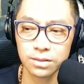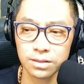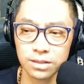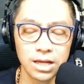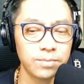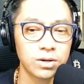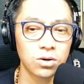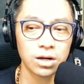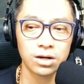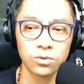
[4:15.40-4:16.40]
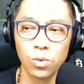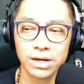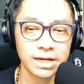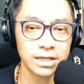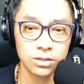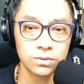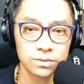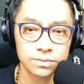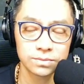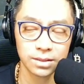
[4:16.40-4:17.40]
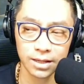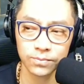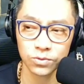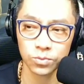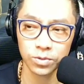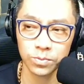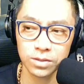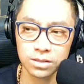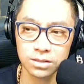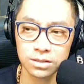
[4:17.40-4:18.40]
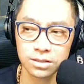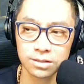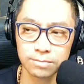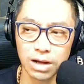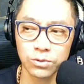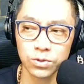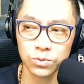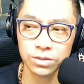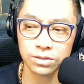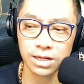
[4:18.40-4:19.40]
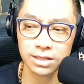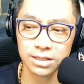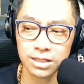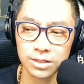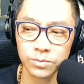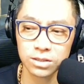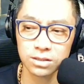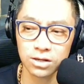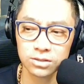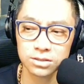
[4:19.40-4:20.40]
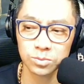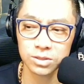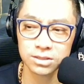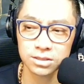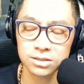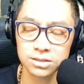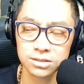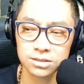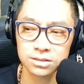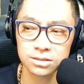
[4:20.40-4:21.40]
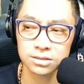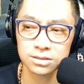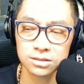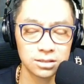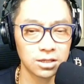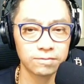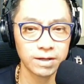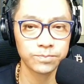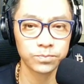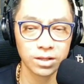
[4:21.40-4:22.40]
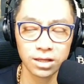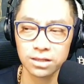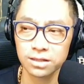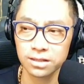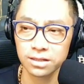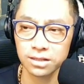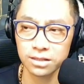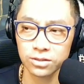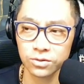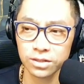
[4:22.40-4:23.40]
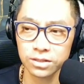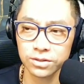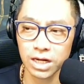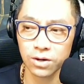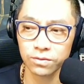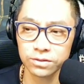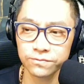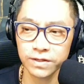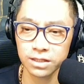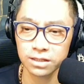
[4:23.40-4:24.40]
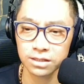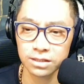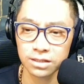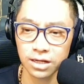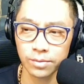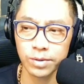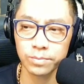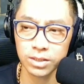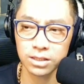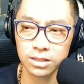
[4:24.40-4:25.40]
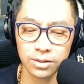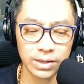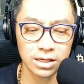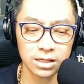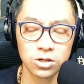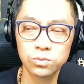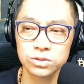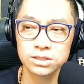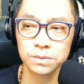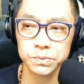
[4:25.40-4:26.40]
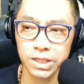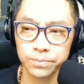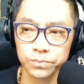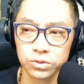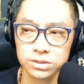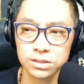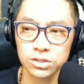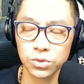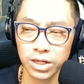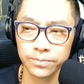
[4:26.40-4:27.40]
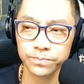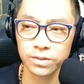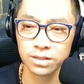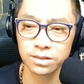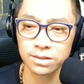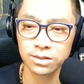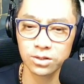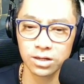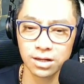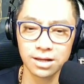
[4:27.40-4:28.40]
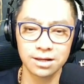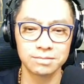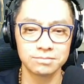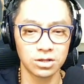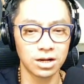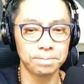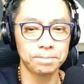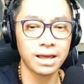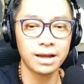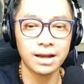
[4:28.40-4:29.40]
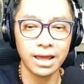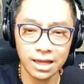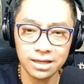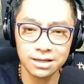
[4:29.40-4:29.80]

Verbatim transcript: giấy mà gọi là nó quăng đầy đường ok cũng giống như bao nhiêu nước đã trải nghiệm cái thứ đó trong lịch sử thế nào vậy nha thì cho những người nào người việt ở bên Mỹ thì bạn nên có một sự sắp xếp một sự tính toán gọi là gọi là plan A